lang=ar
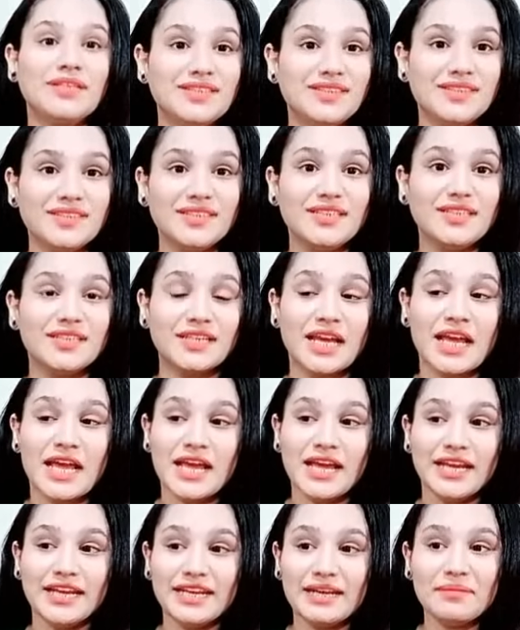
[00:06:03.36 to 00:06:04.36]
بكتير
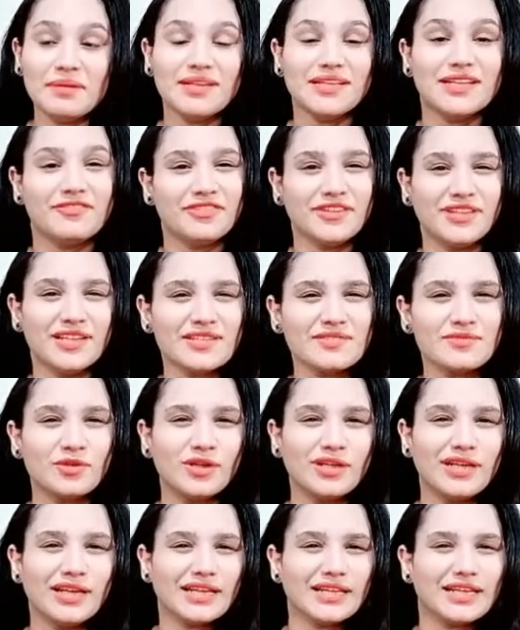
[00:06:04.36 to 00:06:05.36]
انما في ناس
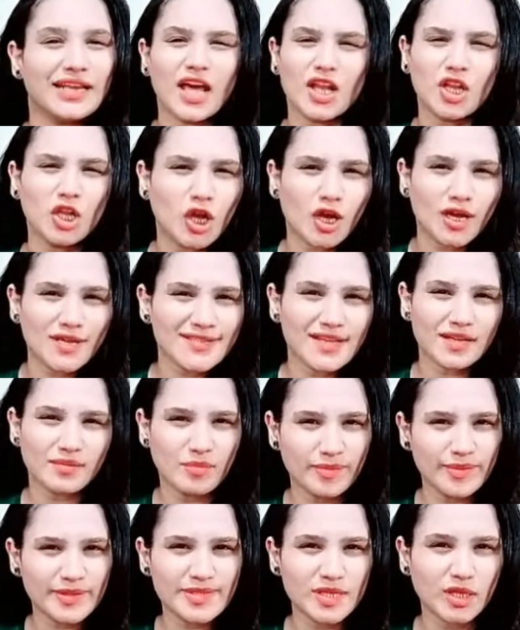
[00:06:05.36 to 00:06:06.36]
تقول لك لا اللي اتكسر
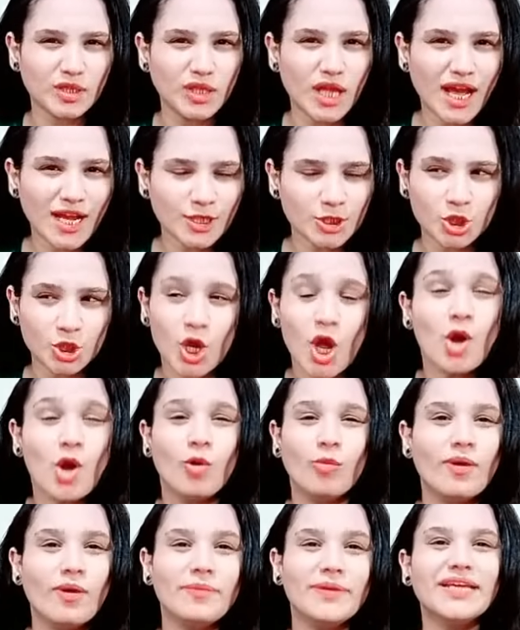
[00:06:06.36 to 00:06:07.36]
ما بيصلحش
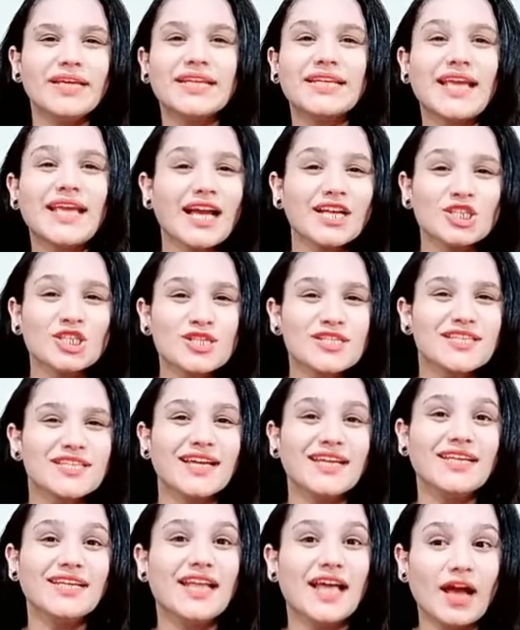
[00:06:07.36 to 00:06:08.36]
وما بيرجعش
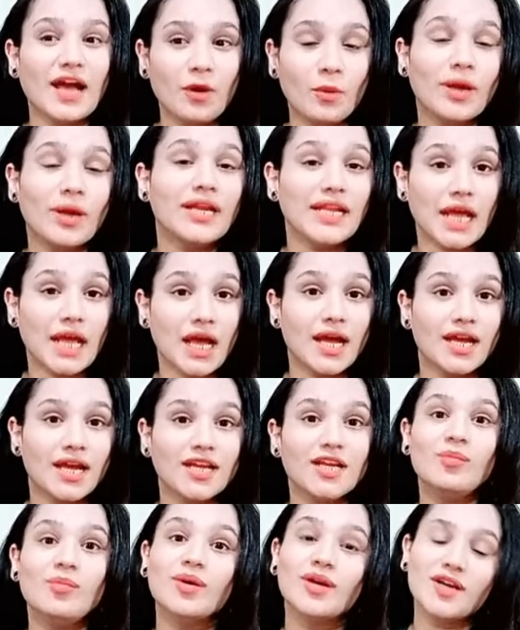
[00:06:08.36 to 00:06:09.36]
زي الاول لا
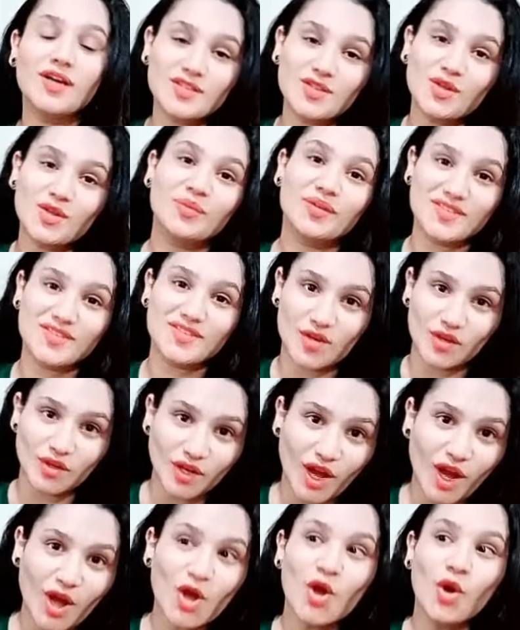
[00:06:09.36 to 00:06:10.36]
اللي بيتكسر
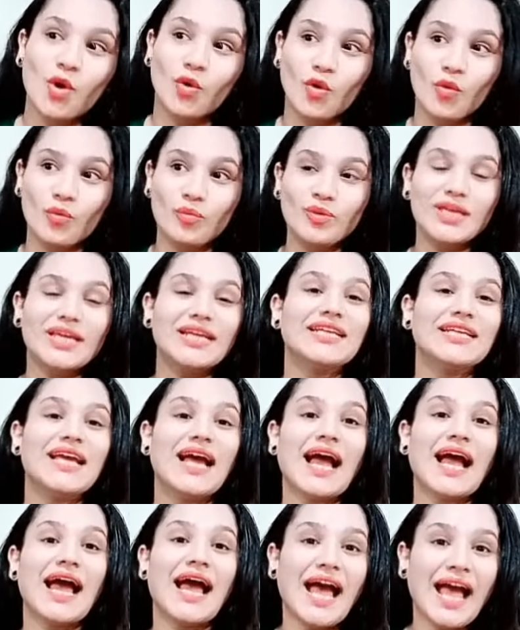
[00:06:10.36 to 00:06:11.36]
بيتصلح
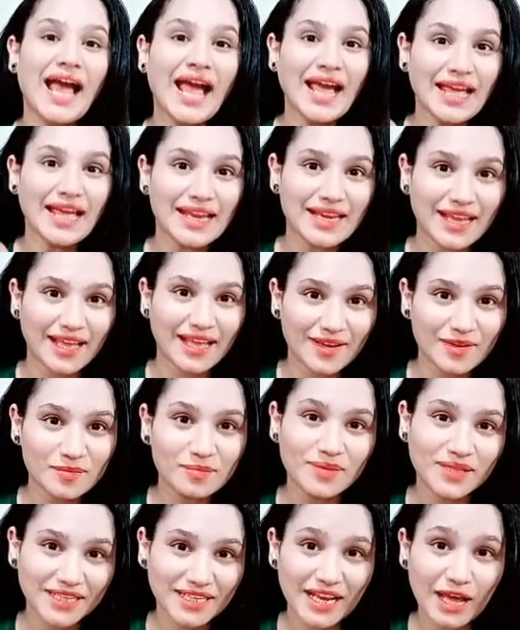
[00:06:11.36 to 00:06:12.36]
وبيرجع احلى
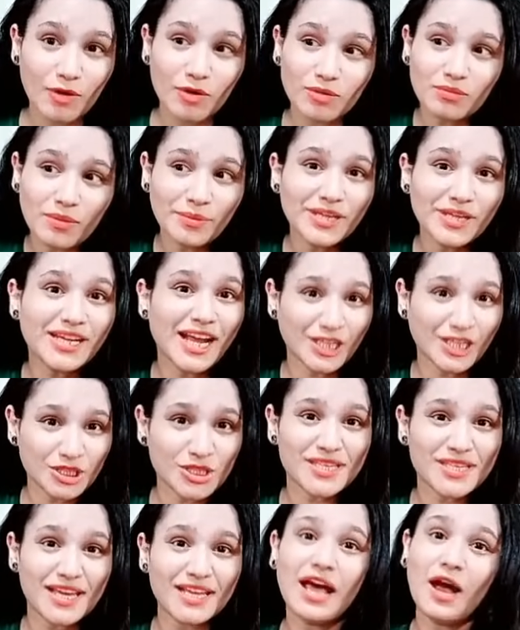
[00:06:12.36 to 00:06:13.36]
من الاول ما بيرجعش
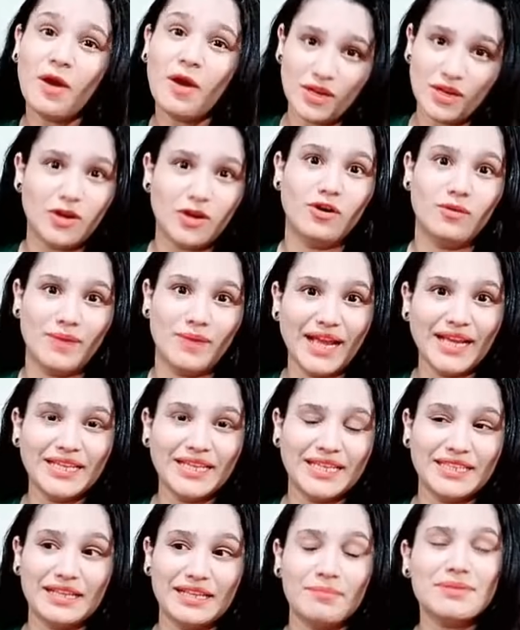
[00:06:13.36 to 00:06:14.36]
زي الاول اه معاك
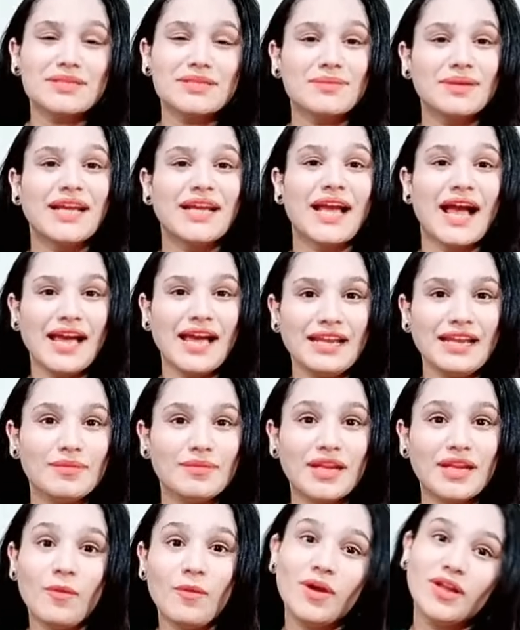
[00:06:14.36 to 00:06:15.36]
جدا بس بيرجع احلى من
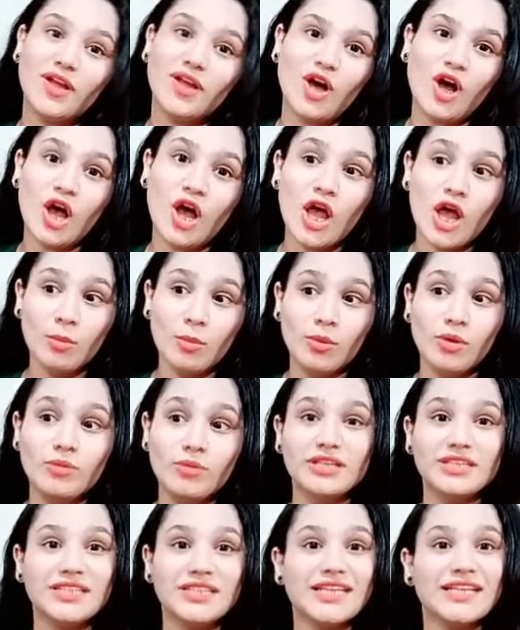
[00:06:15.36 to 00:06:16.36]
الاول اه
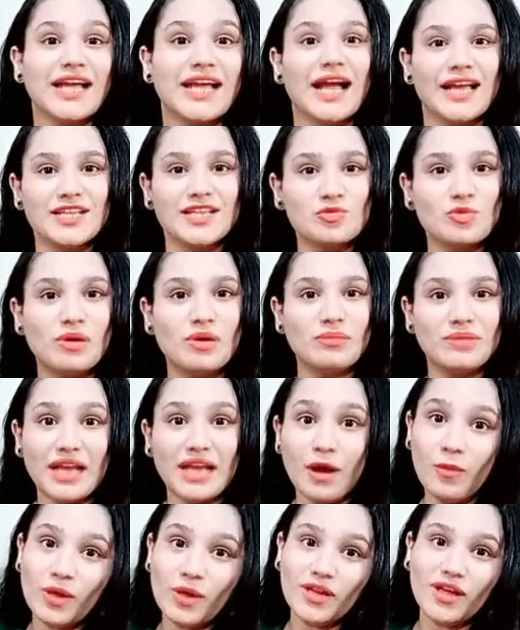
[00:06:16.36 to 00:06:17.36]
ممكن يرجع اسوا من
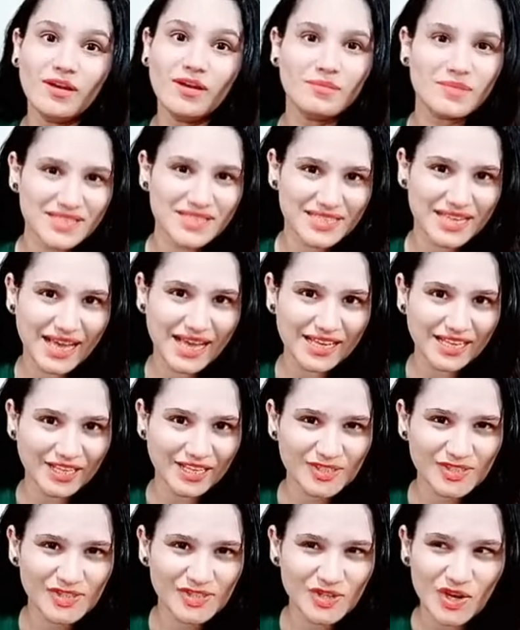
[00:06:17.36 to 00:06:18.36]
الاول اه بس على
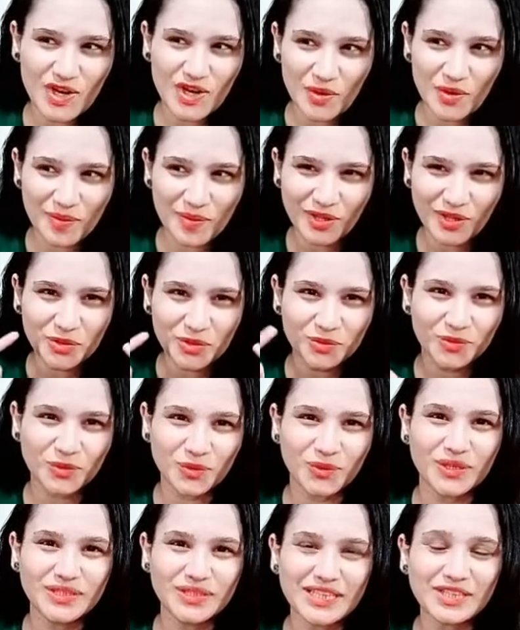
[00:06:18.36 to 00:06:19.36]
اختيارك برده
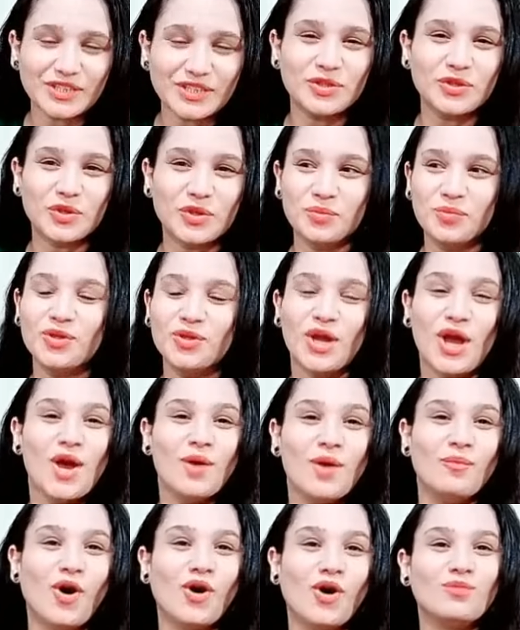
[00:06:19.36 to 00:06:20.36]
ورؤيتك للامور
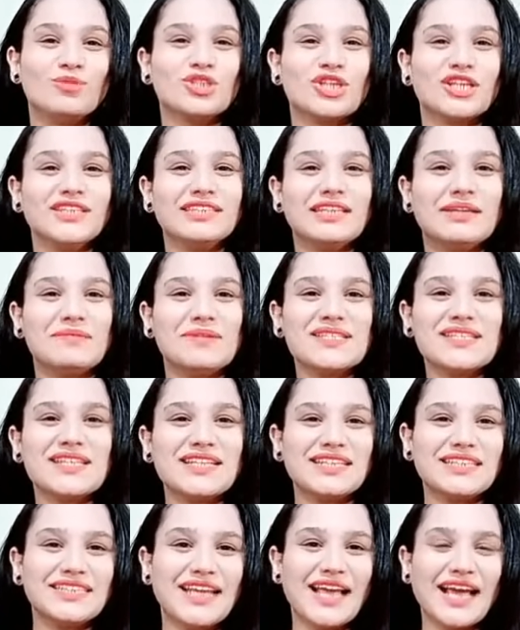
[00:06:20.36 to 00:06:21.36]
ما هو مش انت
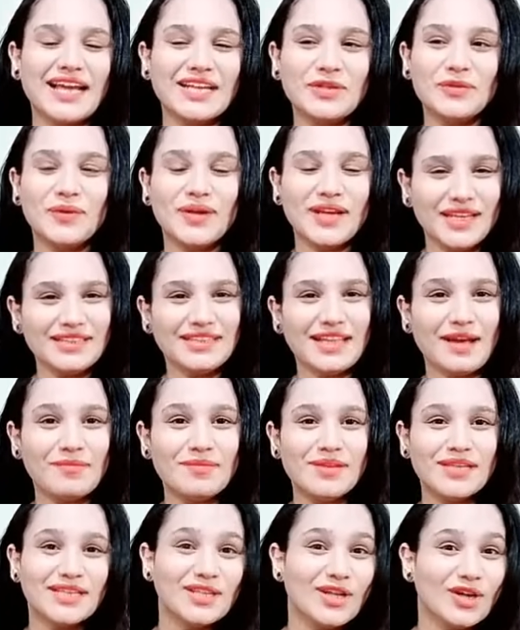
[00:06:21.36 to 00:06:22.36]
مثلا يعني وقعت
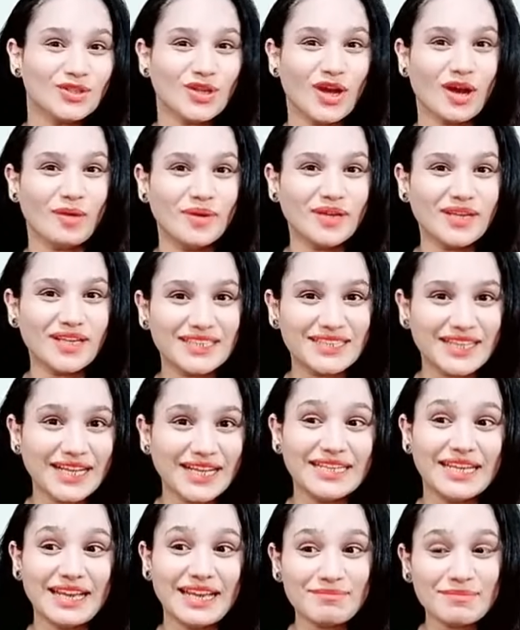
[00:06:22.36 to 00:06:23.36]
قبل كده وطلع مره
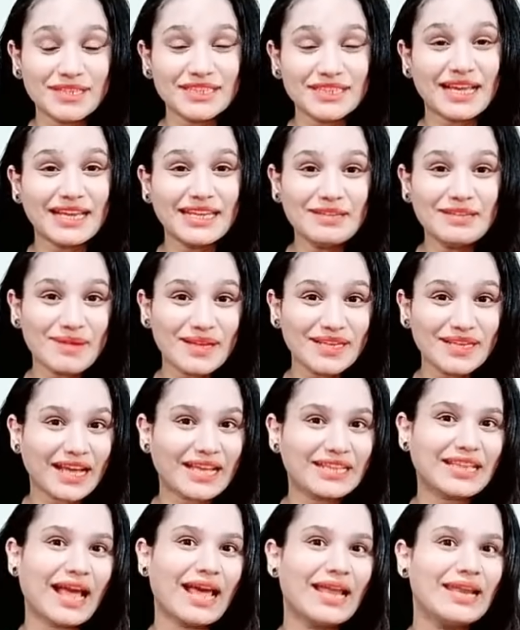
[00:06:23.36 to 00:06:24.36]
تانية لا ما انت عليك بقى
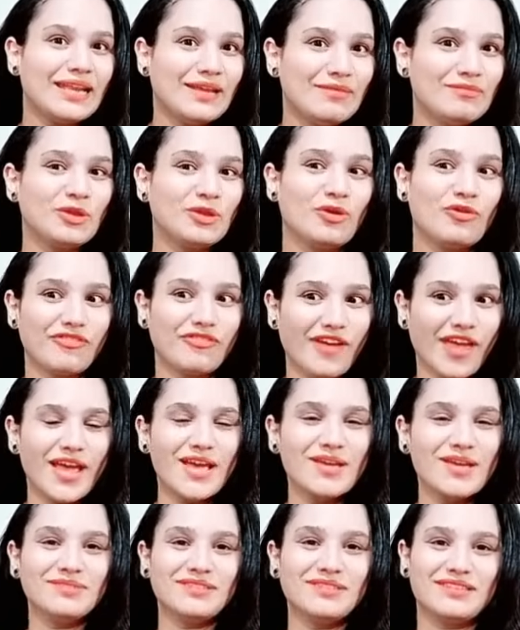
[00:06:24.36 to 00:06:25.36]
انك اتعلمت
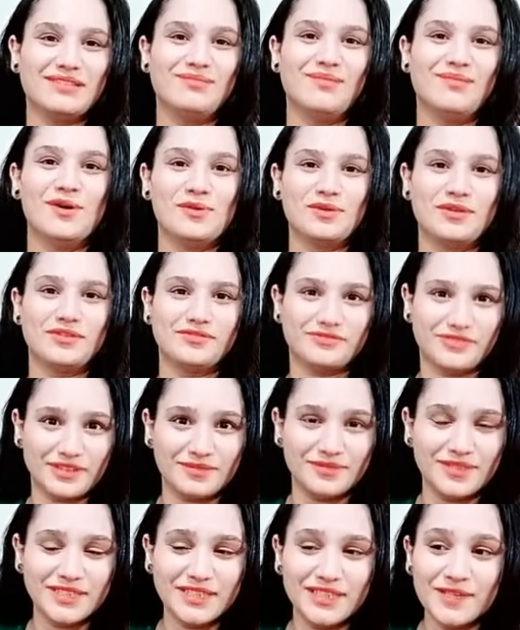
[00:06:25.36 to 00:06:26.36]
وفهمت الموقف
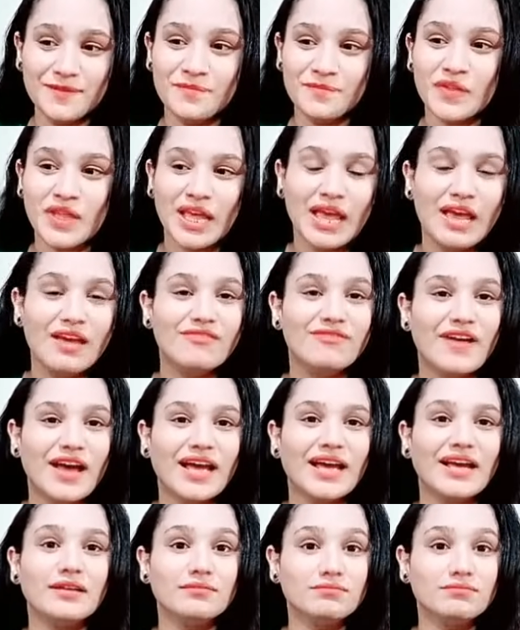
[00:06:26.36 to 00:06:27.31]
فاهمني ف